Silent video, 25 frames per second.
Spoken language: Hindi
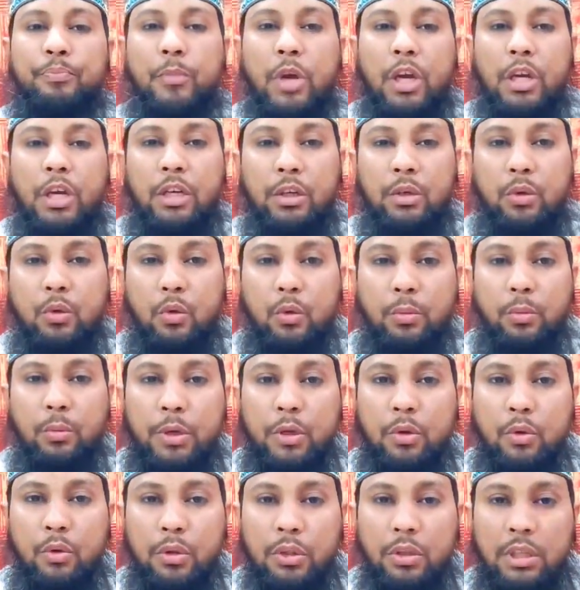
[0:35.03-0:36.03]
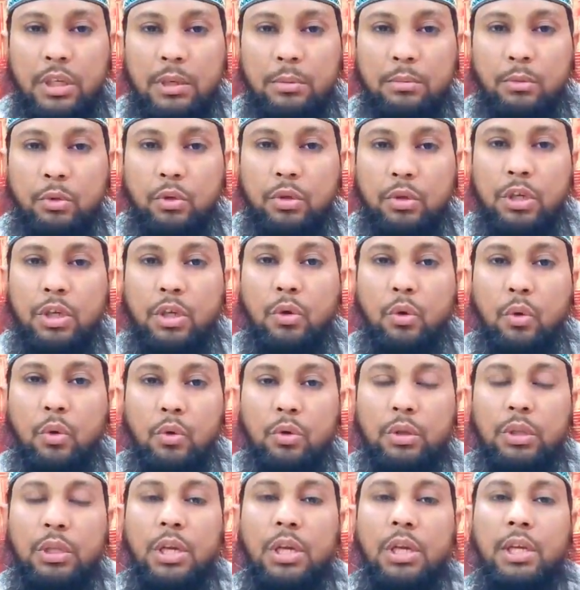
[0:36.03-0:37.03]
बाकी टोपी को इतनी मोटी
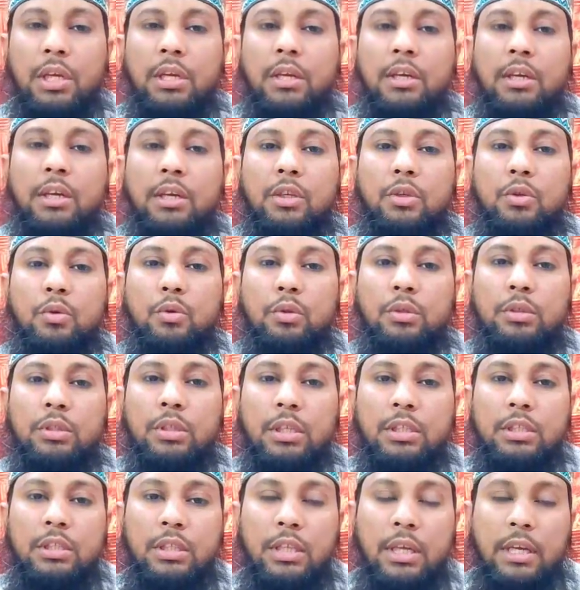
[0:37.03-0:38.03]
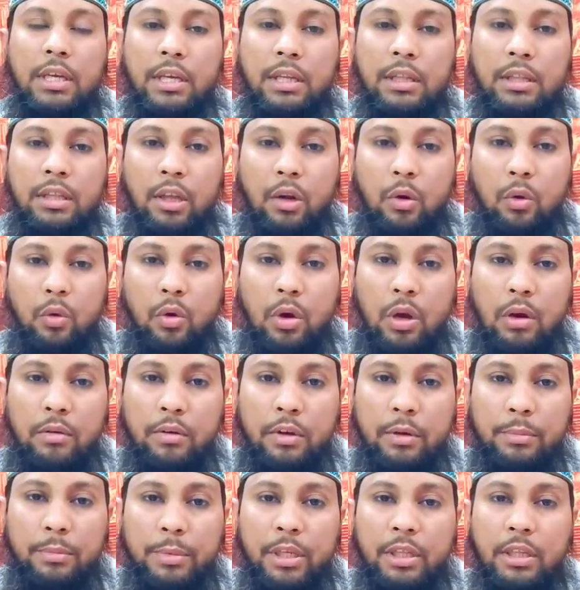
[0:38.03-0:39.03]
होती नहीं है कि जो सजदे के अंदर
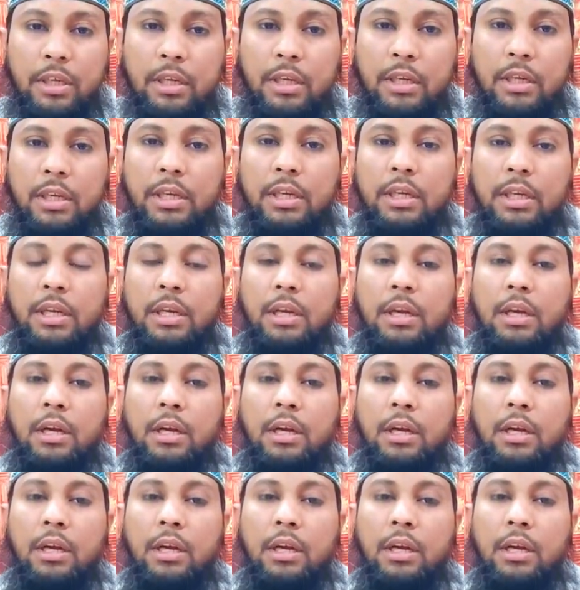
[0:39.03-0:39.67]
रुकावट पैदा करे